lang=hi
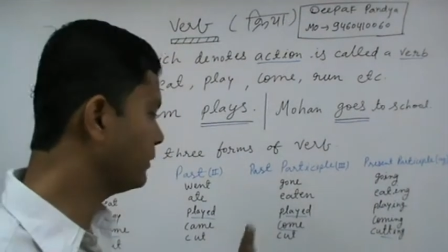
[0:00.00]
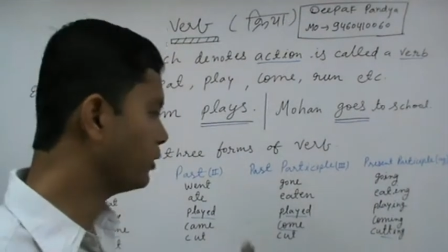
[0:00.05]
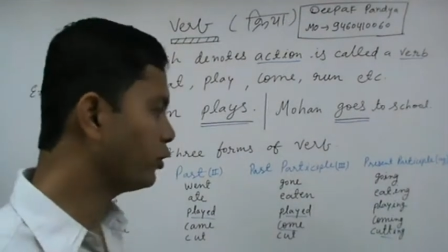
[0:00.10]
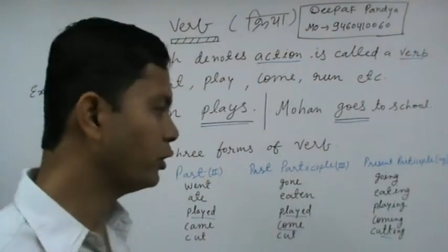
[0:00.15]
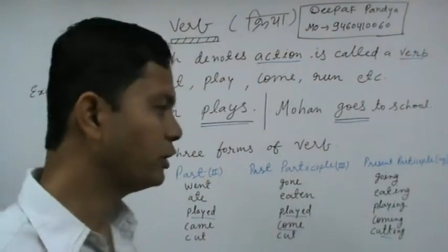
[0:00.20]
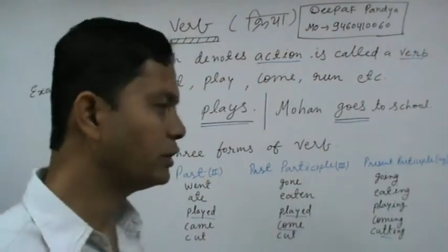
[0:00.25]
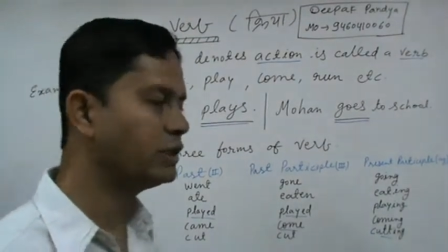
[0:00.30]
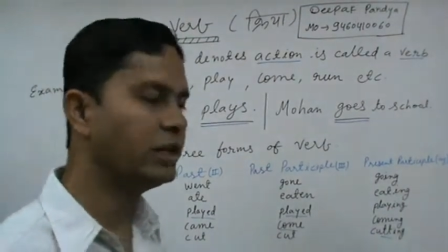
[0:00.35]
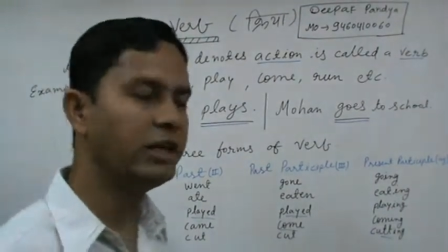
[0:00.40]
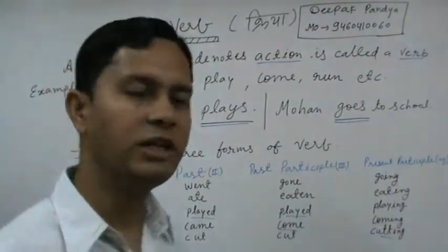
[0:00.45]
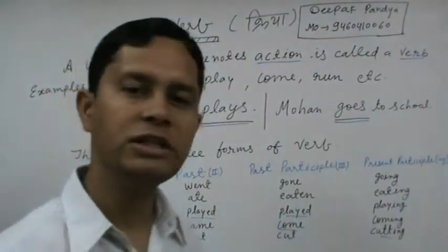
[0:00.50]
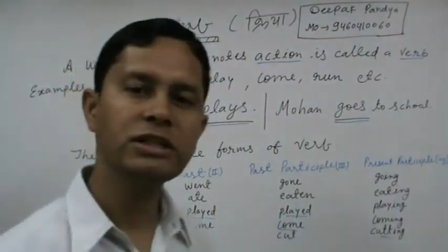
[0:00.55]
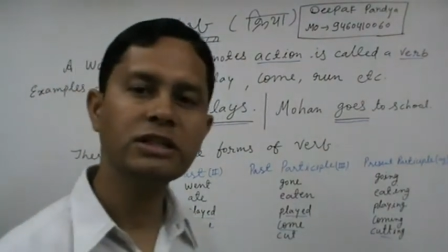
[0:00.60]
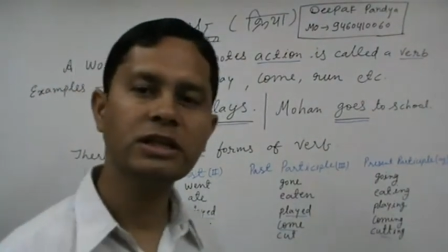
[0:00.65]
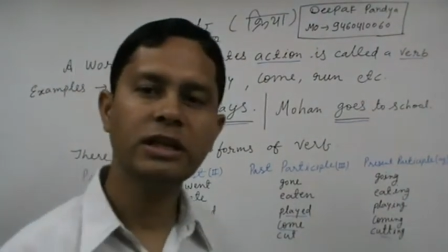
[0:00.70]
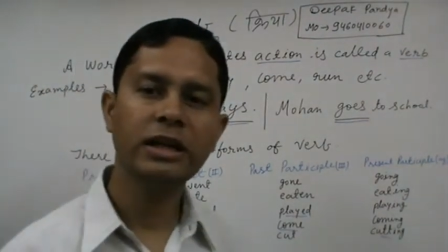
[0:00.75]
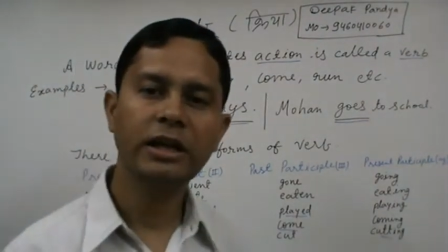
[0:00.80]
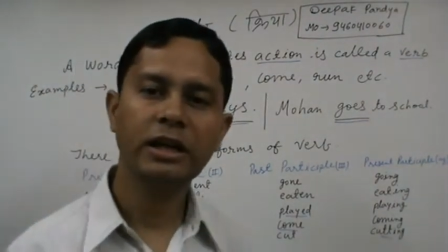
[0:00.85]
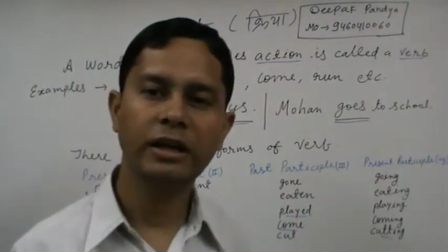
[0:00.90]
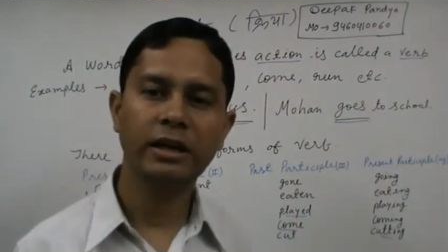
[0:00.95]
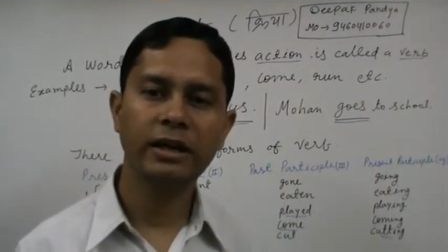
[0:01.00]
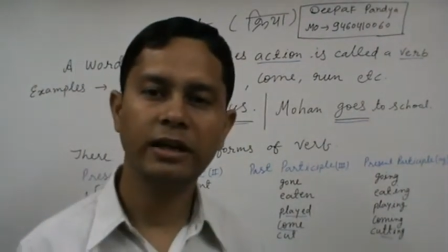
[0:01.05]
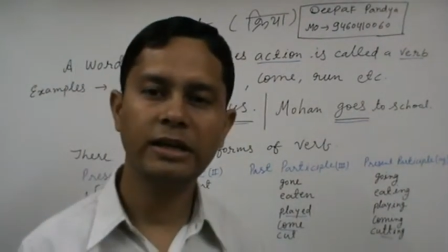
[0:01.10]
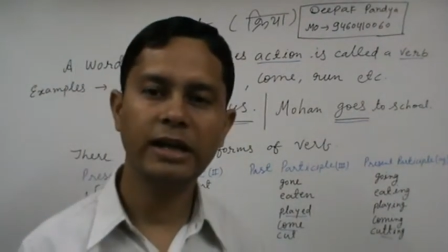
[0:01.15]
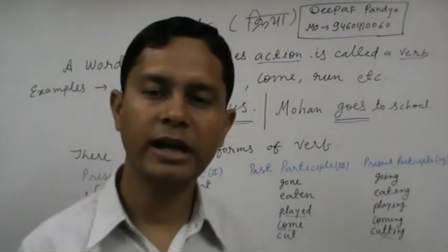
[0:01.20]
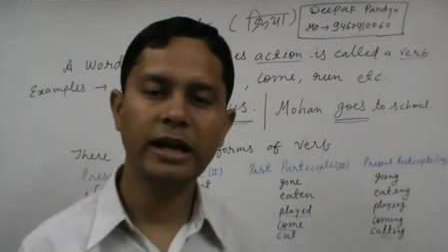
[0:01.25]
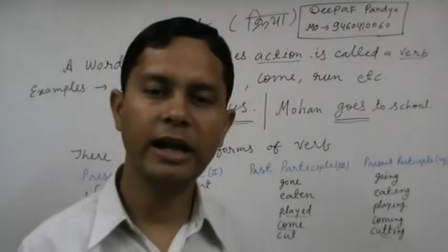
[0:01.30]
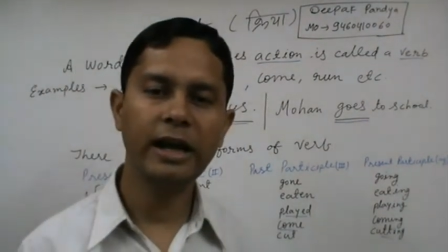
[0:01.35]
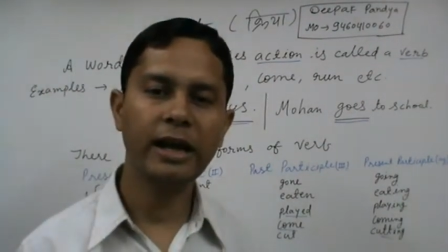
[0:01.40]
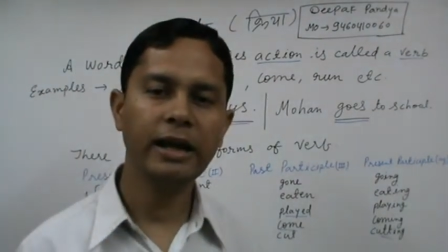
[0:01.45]
में कोई चेंज नहीं
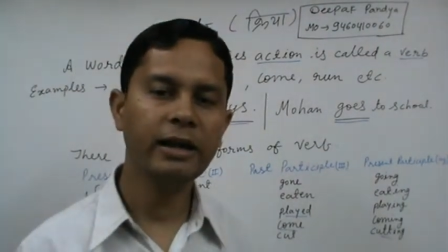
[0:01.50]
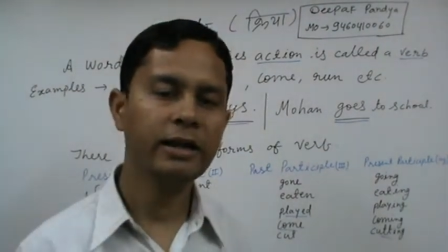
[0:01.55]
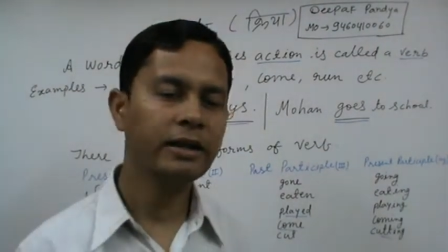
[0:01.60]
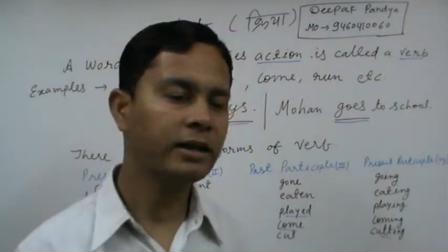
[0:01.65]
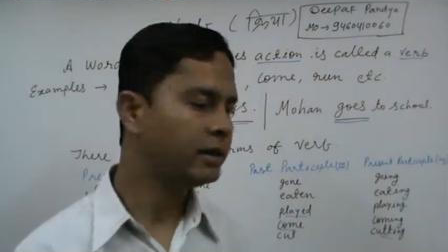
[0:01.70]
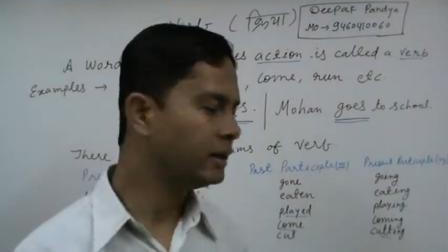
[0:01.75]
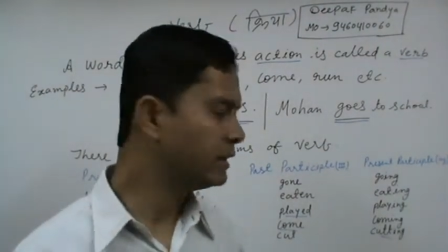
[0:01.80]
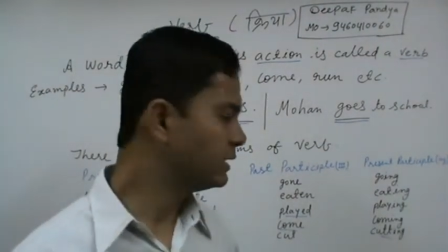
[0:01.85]
आया है